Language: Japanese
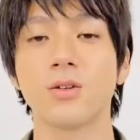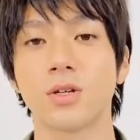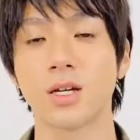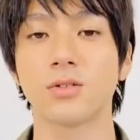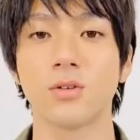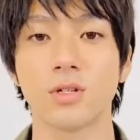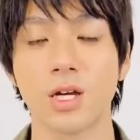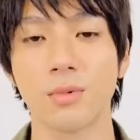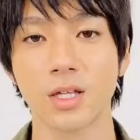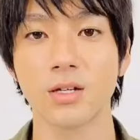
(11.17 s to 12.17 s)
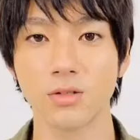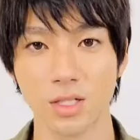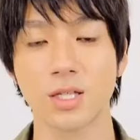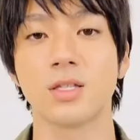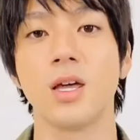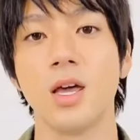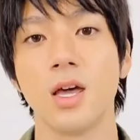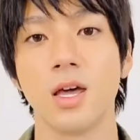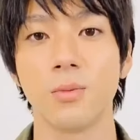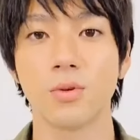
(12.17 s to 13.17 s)
弘樹役の山田裕貴です。
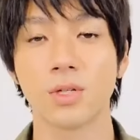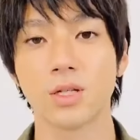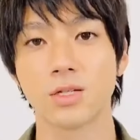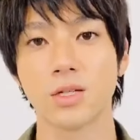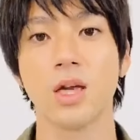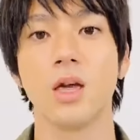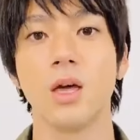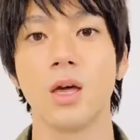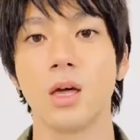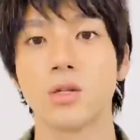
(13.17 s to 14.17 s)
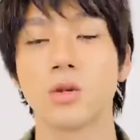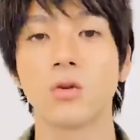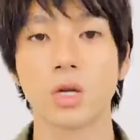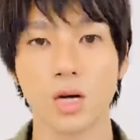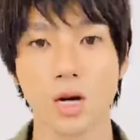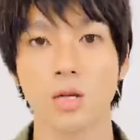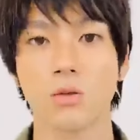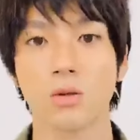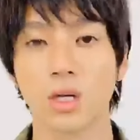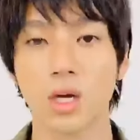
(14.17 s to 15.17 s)
えー、僕はですね、少年係
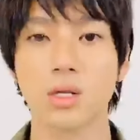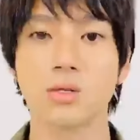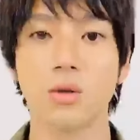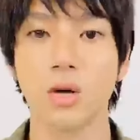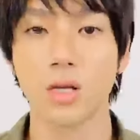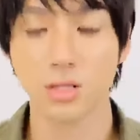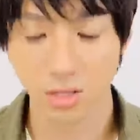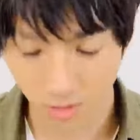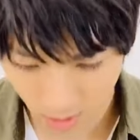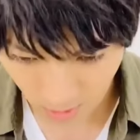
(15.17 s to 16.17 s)
の刑事を演じており